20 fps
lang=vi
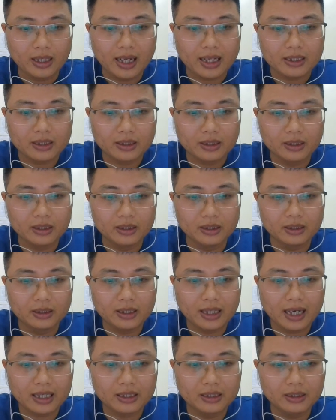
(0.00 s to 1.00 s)
Các
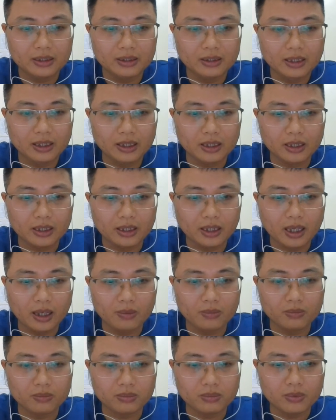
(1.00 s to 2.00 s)
tướng cát cứ ở
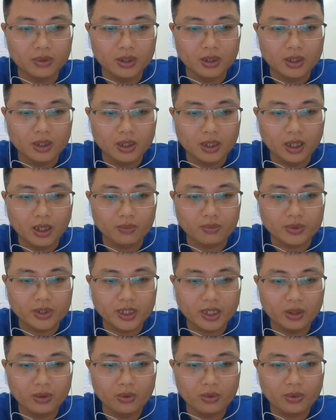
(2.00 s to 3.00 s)
Hồng Hồng
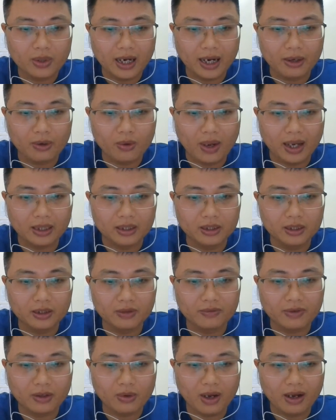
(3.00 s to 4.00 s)
Châu là đoàn
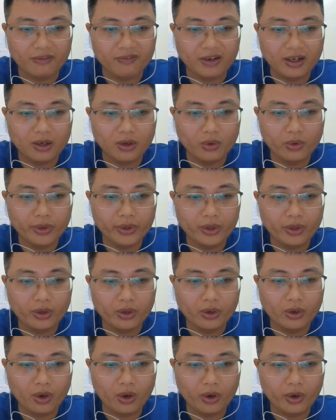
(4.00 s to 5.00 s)
thượng và đoàn văn nôi
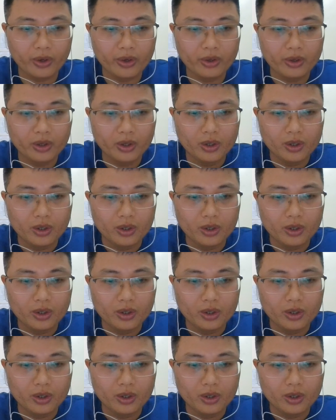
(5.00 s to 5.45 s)
nói